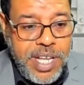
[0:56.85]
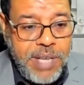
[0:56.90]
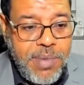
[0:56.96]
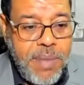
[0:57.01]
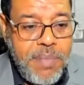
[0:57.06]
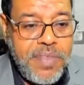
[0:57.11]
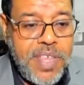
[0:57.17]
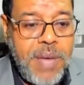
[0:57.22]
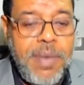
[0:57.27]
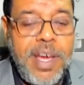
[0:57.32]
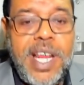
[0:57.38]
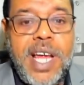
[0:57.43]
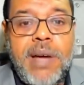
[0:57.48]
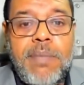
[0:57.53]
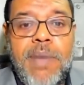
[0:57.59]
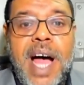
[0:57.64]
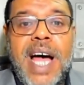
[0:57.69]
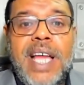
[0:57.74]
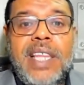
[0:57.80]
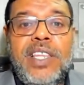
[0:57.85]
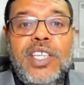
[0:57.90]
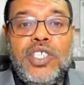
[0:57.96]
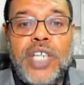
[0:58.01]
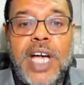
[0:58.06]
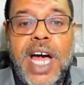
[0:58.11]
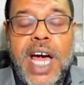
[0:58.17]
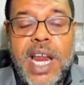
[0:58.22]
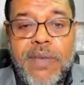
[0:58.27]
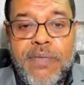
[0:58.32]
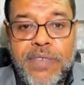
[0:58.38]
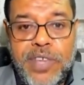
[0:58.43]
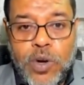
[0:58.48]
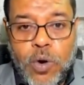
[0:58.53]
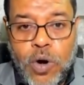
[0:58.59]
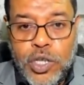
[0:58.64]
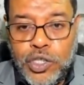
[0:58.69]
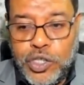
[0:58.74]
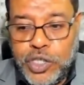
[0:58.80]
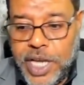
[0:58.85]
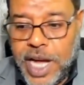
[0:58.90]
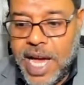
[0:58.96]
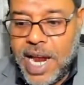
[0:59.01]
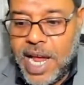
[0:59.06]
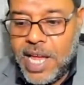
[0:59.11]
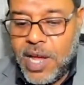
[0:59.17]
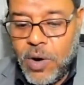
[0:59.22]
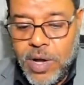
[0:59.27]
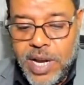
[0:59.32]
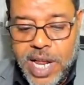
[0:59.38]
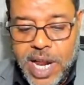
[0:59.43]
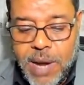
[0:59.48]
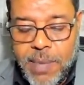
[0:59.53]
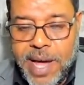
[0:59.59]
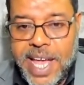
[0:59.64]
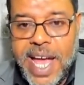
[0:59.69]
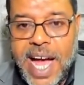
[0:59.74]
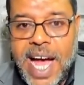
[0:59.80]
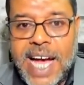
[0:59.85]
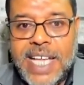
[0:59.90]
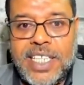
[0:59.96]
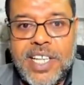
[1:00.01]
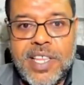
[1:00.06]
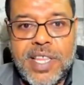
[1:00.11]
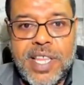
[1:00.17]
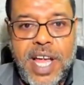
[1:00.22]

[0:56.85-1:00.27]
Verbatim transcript: من امام زمانك ما حدش عارف يخش عليا يقول لي انا معايا حديث